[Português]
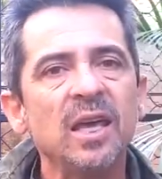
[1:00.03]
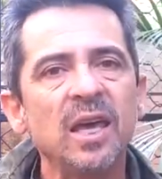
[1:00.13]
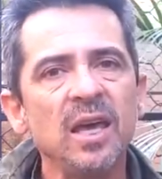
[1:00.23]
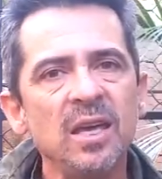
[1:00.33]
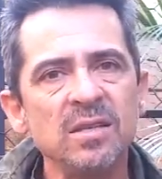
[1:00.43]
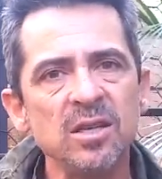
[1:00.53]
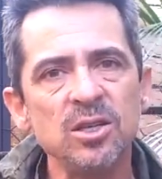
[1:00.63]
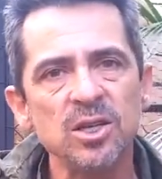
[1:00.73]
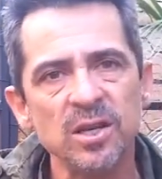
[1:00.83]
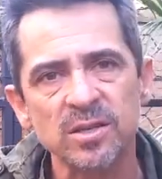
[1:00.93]
15
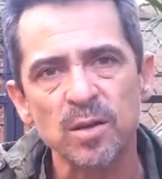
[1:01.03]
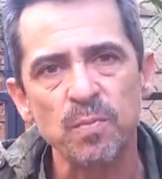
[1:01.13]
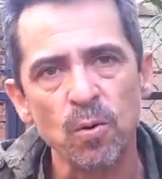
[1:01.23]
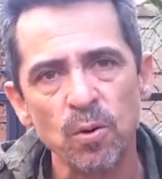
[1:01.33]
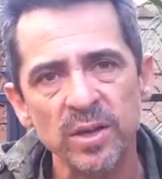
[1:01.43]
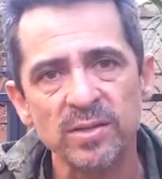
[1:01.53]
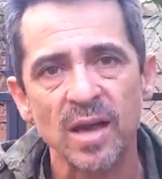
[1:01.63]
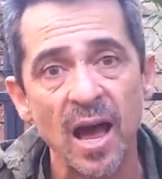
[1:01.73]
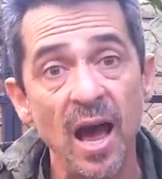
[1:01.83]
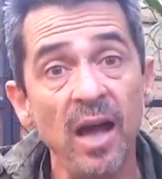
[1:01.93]
dias depois,
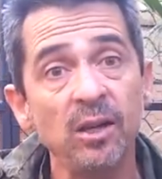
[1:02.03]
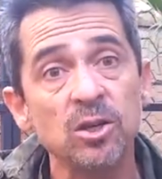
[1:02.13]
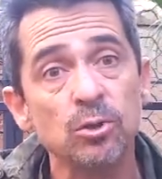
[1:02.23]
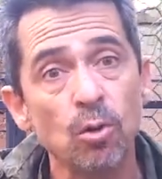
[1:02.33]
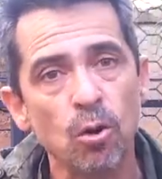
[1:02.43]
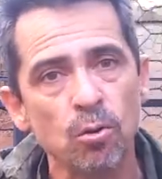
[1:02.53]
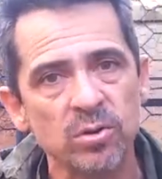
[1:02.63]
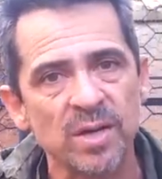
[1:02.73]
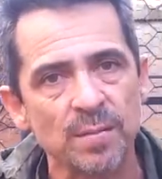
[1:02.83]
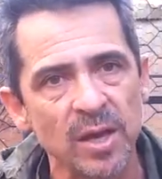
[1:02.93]
antes do
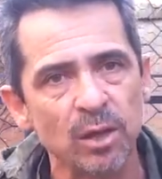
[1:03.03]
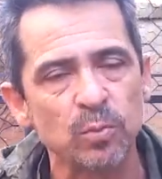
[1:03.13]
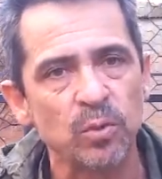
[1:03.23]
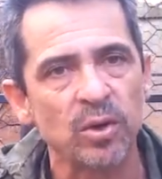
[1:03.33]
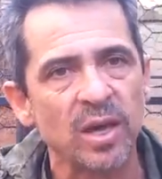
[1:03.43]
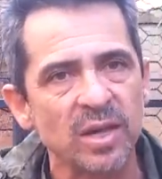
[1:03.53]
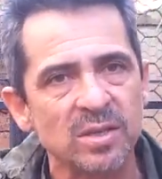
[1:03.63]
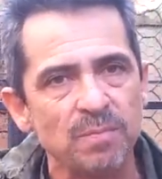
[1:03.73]
cruzamento, porque esse